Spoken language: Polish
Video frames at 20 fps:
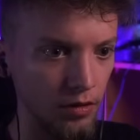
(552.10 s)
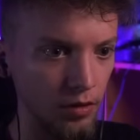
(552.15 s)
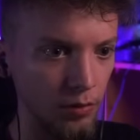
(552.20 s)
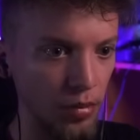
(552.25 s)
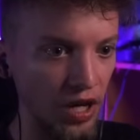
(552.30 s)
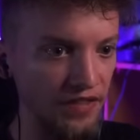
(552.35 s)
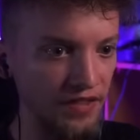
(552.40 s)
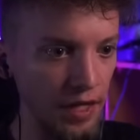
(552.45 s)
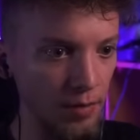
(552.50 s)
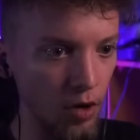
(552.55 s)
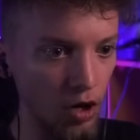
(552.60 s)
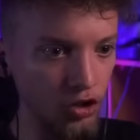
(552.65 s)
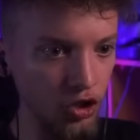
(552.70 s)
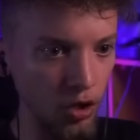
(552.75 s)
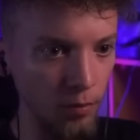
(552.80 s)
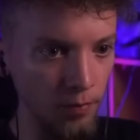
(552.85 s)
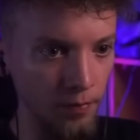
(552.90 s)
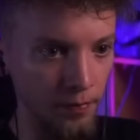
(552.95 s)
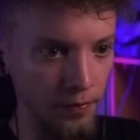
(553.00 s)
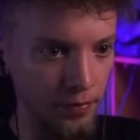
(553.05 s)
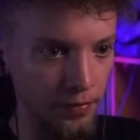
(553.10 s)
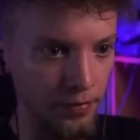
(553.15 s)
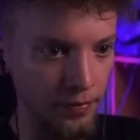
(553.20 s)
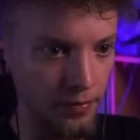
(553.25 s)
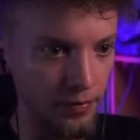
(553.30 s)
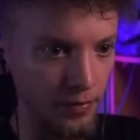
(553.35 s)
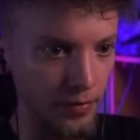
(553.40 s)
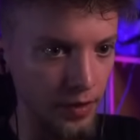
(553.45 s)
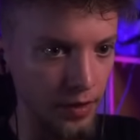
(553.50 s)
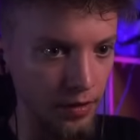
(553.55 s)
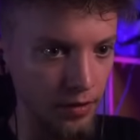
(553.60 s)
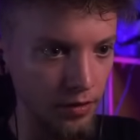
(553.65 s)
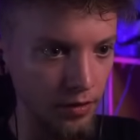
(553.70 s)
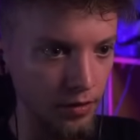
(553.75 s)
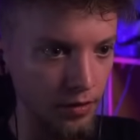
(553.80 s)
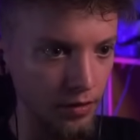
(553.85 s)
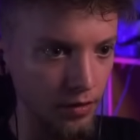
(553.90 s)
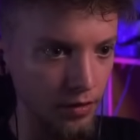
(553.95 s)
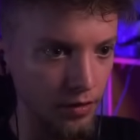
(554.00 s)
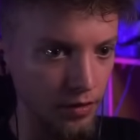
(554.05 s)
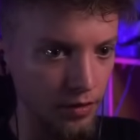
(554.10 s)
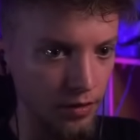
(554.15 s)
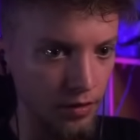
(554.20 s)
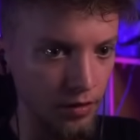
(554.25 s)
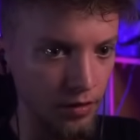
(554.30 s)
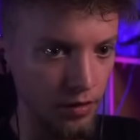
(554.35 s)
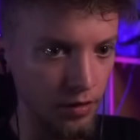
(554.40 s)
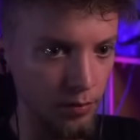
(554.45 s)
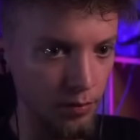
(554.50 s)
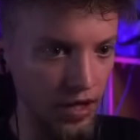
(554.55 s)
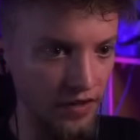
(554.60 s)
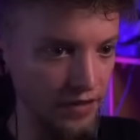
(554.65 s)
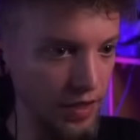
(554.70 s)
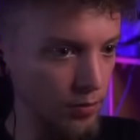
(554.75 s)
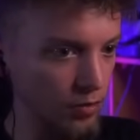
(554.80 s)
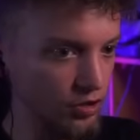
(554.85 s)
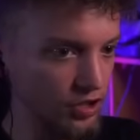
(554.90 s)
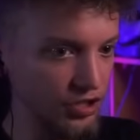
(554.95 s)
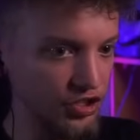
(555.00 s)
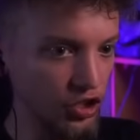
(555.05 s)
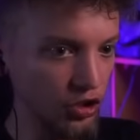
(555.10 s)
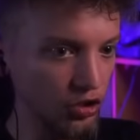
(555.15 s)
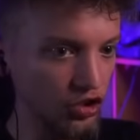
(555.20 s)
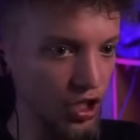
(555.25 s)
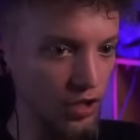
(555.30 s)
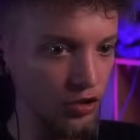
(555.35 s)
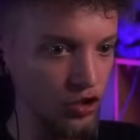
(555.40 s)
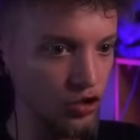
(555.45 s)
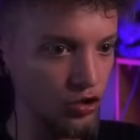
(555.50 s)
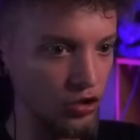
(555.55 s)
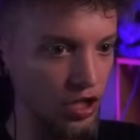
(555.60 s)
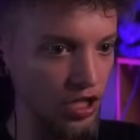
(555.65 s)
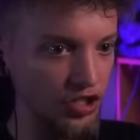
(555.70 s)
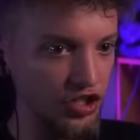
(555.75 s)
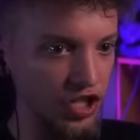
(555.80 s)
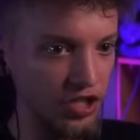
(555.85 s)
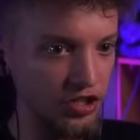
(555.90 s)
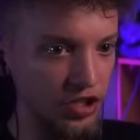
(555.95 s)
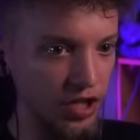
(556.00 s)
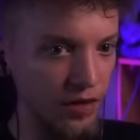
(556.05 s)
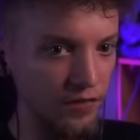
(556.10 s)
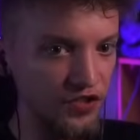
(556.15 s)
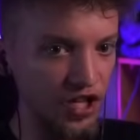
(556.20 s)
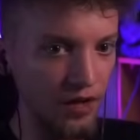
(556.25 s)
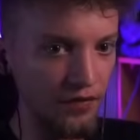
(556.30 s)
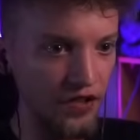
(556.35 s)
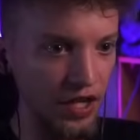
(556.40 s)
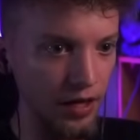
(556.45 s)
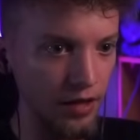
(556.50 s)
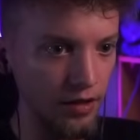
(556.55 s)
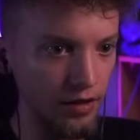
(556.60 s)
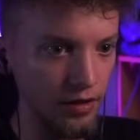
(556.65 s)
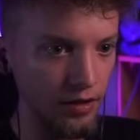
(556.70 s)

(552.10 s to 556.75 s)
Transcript: Pandemonium! Pandemonium idzie do sz tam w szafie!